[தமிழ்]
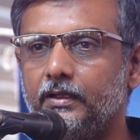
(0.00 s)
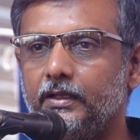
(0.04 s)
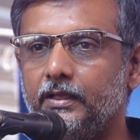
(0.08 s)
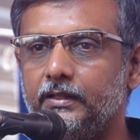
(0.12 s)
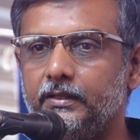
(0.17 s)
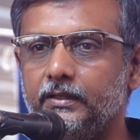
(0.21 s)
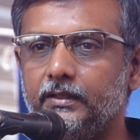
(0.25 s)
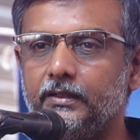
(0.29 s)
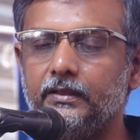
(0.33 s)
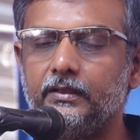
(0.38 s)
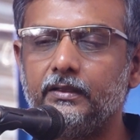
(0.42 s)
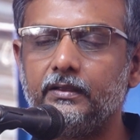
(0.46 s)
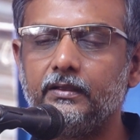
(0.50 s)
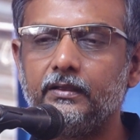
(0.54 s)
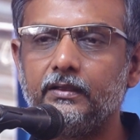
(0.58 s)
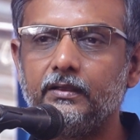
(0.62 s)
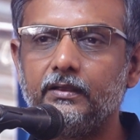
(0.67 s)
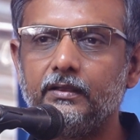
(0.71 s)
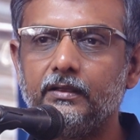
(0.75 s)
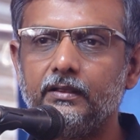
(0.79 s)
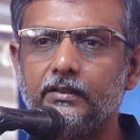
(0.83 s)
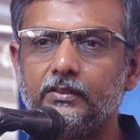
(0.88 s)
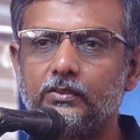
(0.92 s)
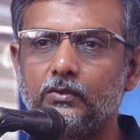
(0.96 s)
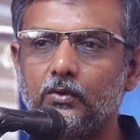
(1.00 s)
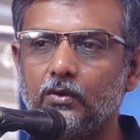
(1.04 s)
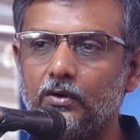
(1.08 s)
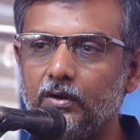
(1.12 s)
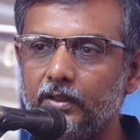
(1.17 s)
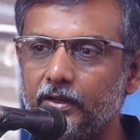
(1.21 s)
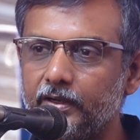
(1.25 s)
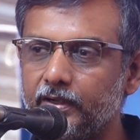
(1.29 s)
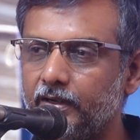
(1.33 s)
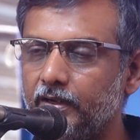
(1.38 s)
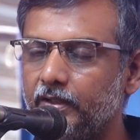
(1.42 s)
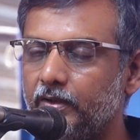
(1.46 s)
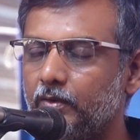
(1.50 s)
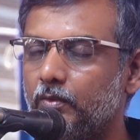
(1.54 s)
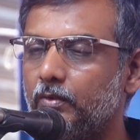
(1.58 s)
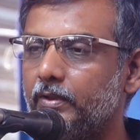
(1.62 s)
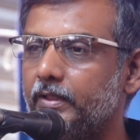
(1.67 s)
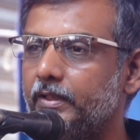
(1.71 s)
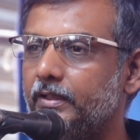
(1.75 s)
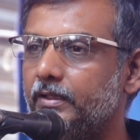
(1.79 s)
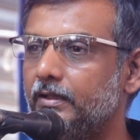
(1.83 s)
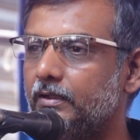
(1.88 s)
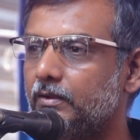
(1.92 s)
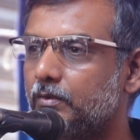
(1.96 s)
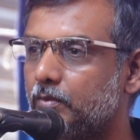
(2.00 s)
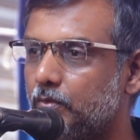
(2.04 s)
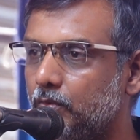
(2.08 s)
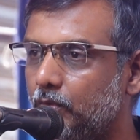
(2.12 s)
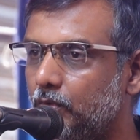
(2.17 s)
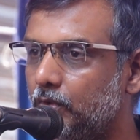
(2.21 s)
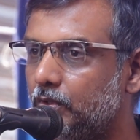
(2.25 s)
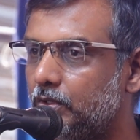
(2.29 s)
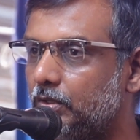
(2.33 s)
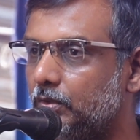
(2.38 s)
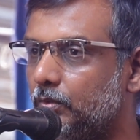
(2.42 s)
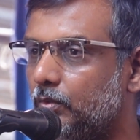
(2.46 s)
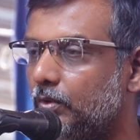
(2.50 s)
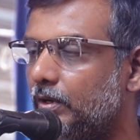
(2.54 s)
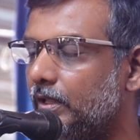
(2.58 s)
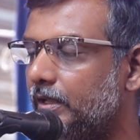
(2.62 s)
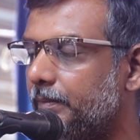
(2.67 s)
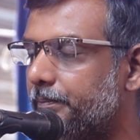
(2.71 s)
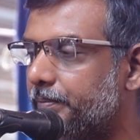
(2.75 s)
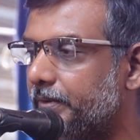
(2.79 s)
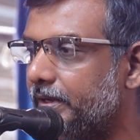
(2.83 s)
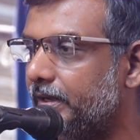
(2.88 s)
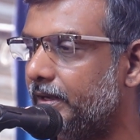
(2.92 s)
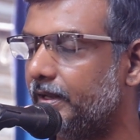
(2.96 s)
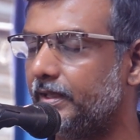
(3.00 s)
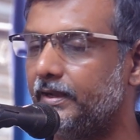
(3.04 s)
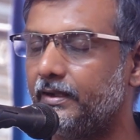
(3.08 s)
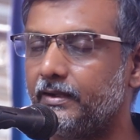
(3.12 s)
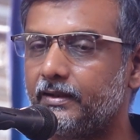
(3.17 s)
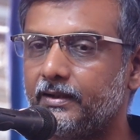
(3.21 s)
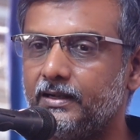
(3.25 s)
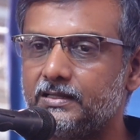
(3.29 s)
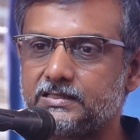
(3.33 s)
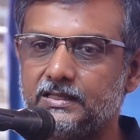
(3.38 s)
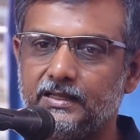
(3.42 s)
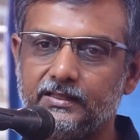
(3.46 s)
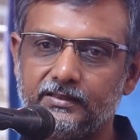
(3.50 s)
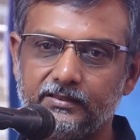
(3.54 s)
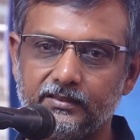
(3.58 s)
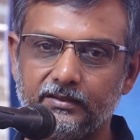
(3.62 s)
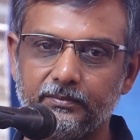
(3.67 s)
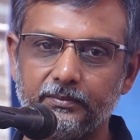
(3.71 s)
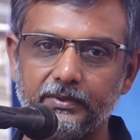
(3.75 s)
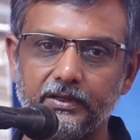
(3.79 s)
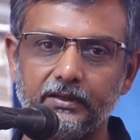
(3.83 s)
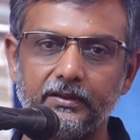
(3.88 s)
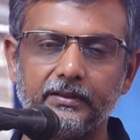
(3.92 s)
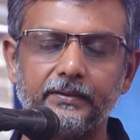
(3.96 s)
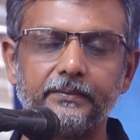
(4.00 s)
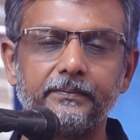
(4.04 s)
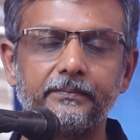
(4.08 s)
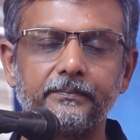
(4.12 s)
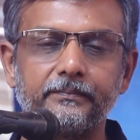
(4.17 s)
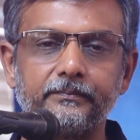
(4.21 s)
இது தோழர்களினுடைய கூட்டு உழைப்பு இல்லை என்றால் சாத்தியமில்லை